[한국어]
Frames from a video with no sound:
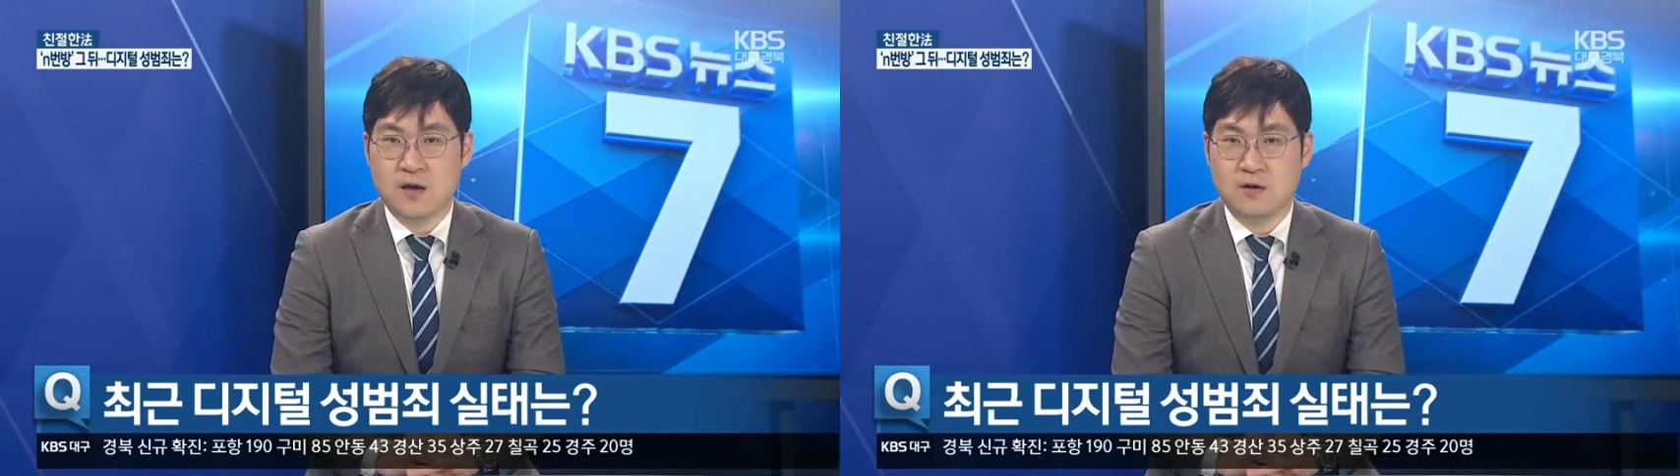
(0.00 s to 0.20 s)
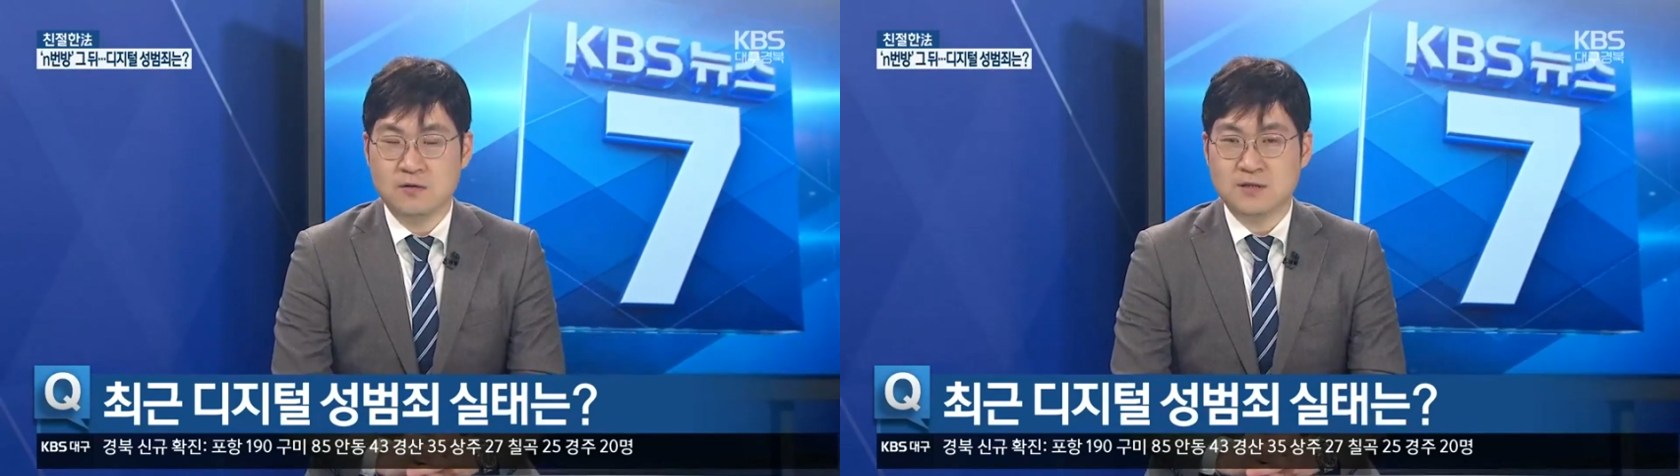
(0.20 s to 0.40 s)

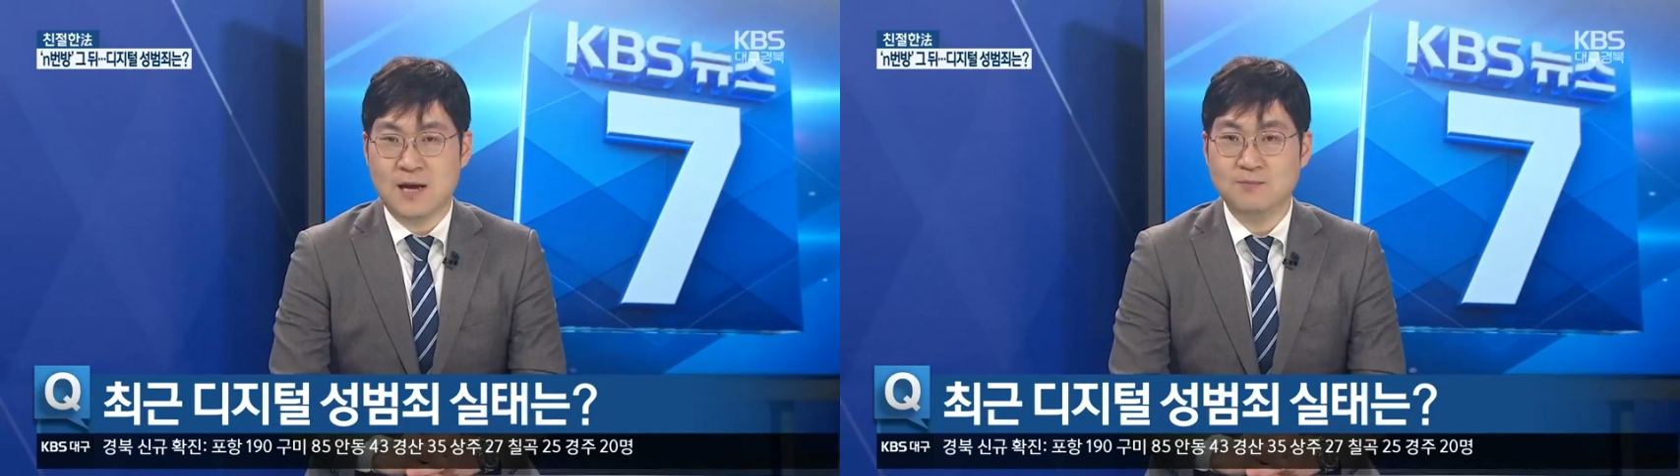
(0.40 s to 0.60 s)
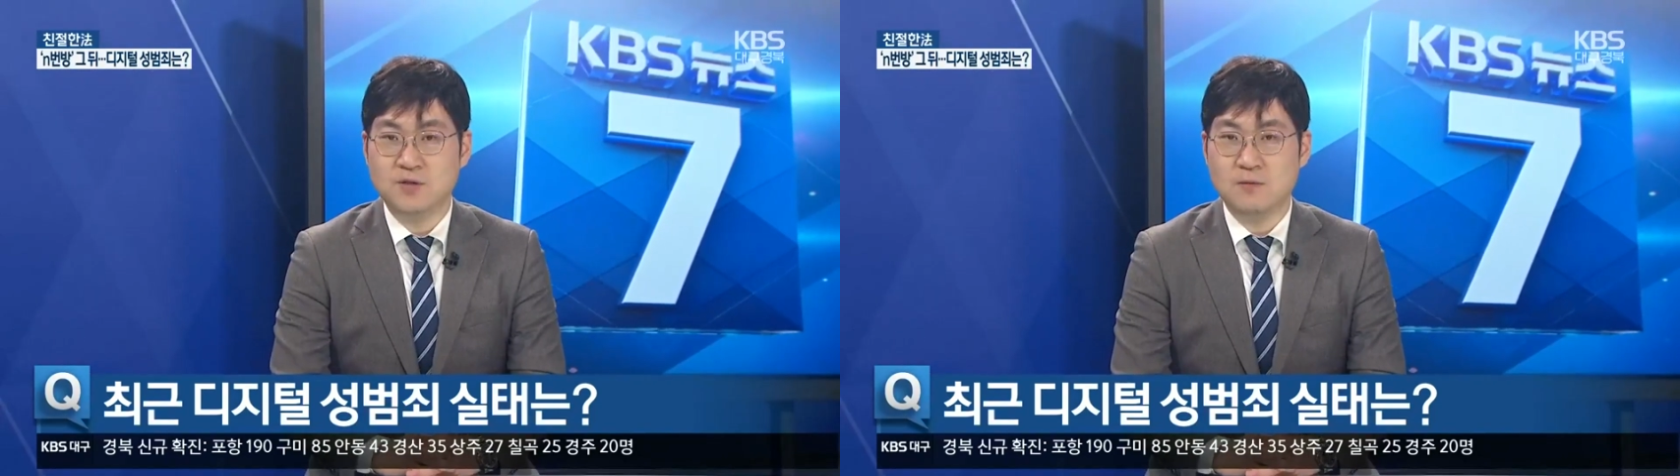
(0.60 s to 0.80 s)
연
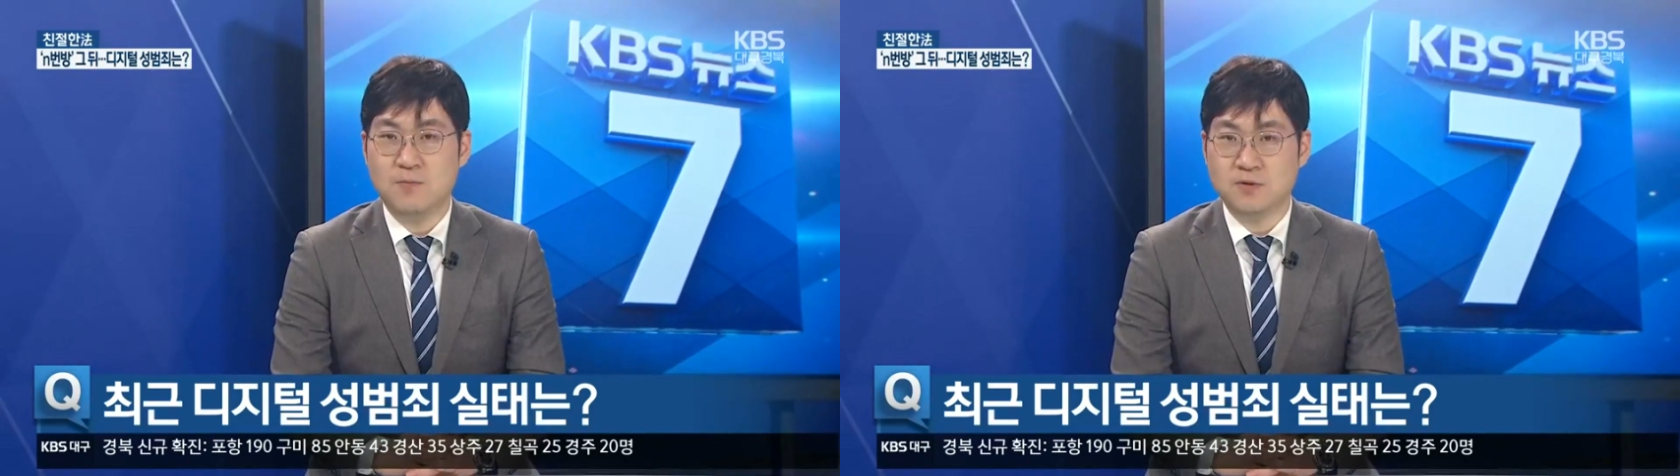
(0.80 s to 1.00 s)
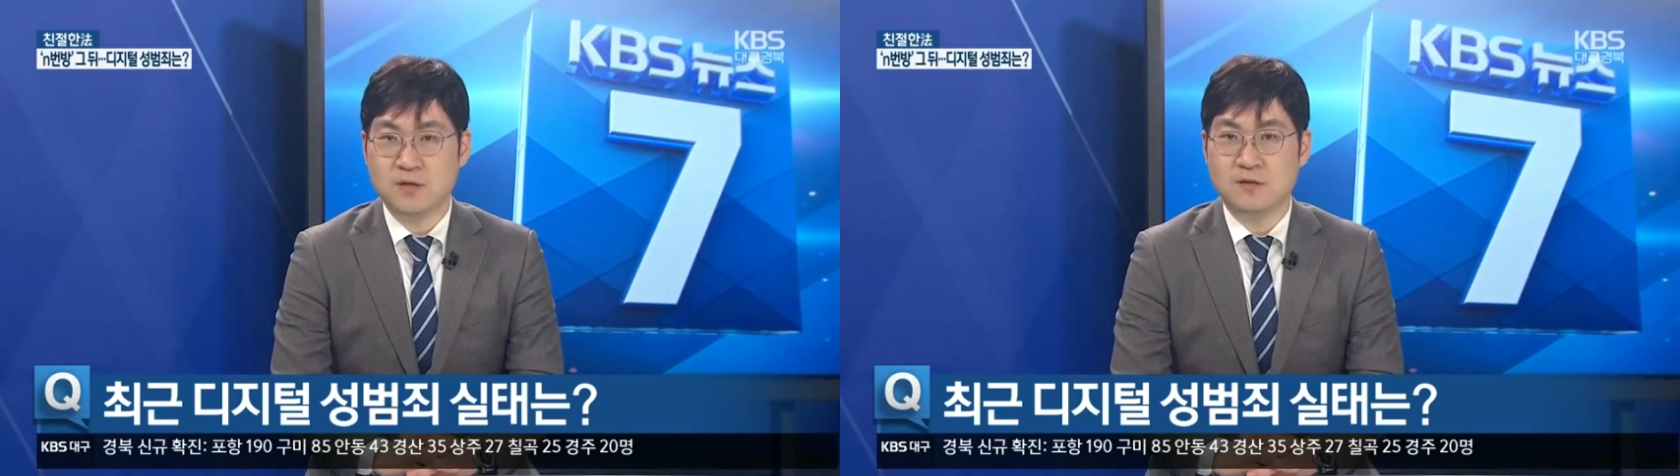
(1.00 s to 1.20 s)

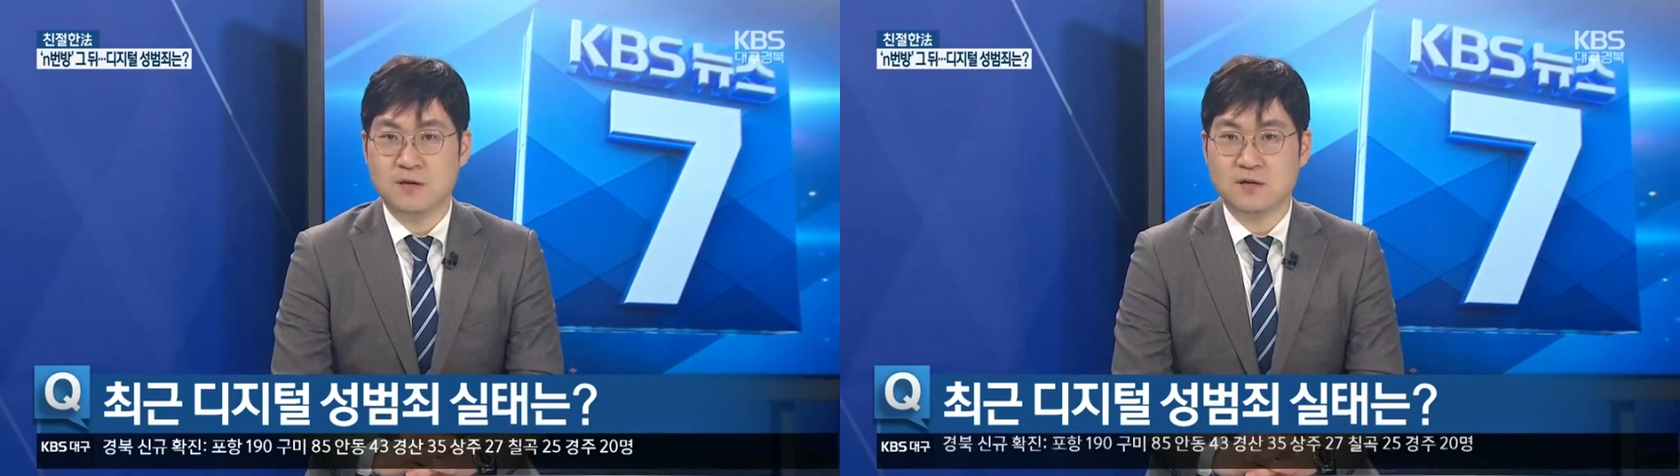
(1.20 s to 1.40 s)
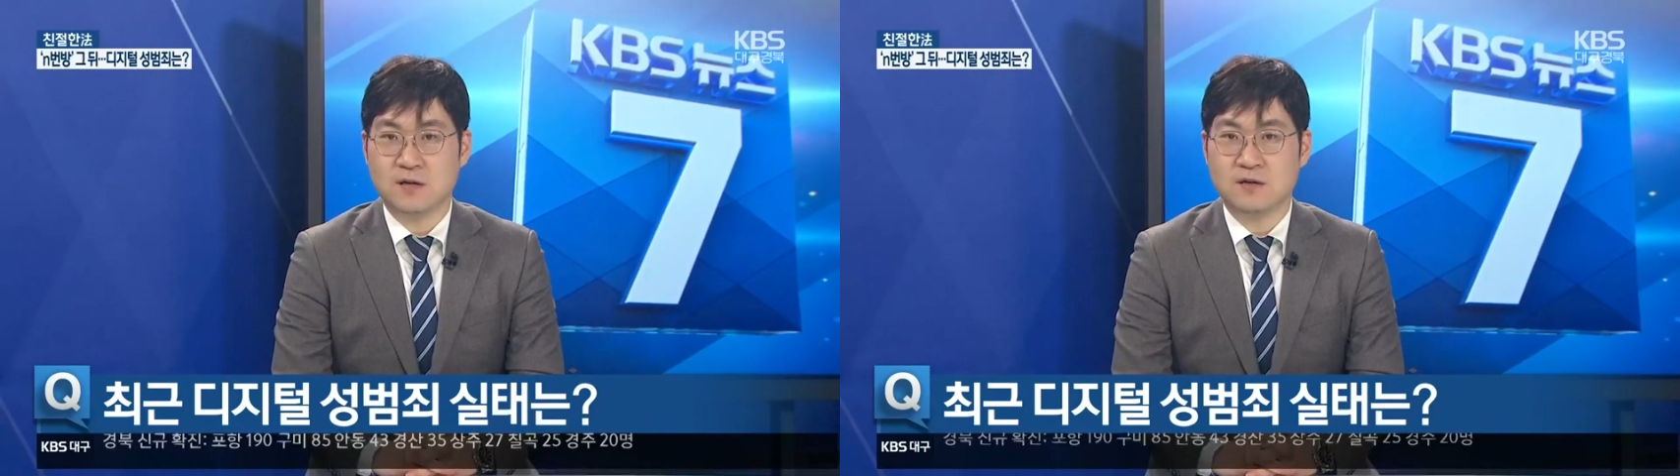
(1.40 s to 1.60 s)

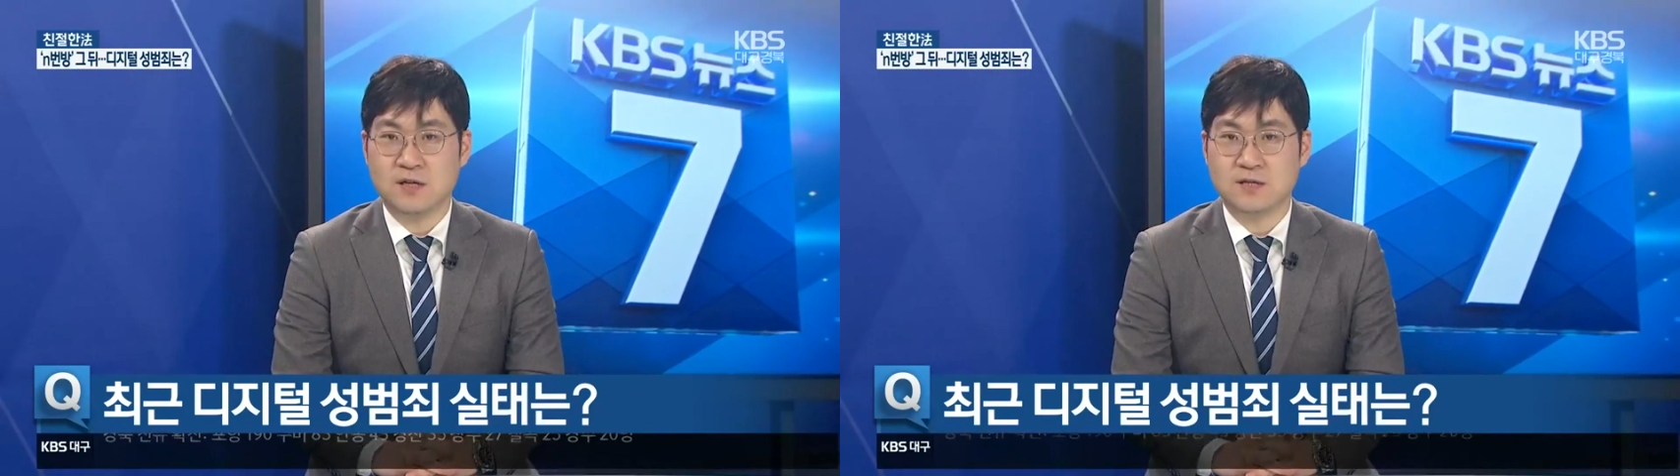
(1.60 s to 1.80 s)
3,000%나 되는